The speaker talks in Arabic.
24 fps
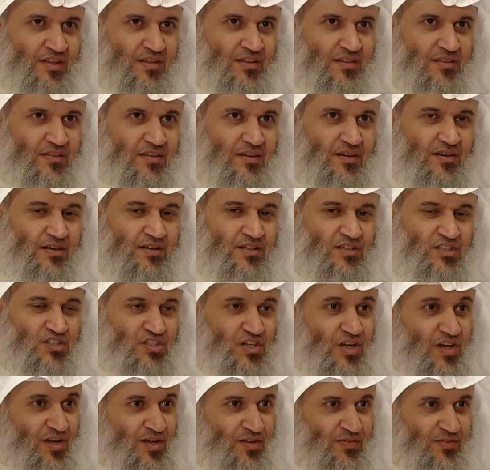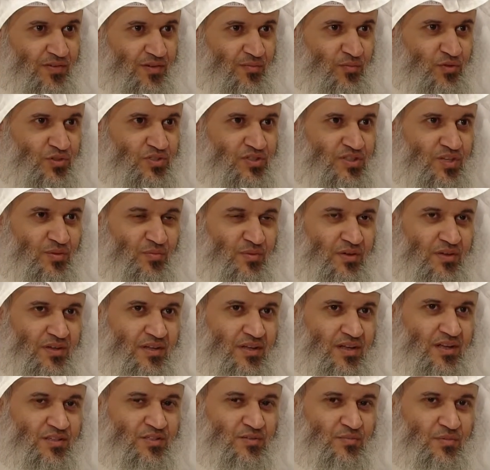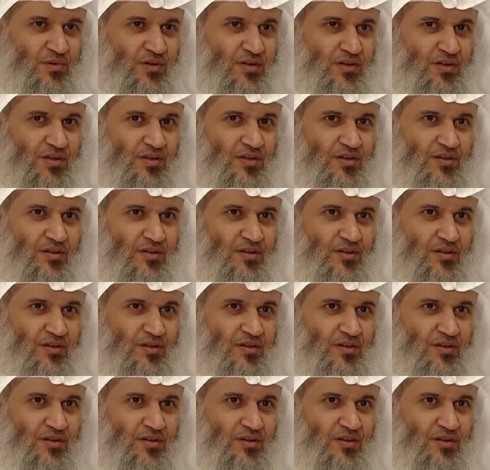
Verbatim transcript: إذا شاع في المجتمع أصبح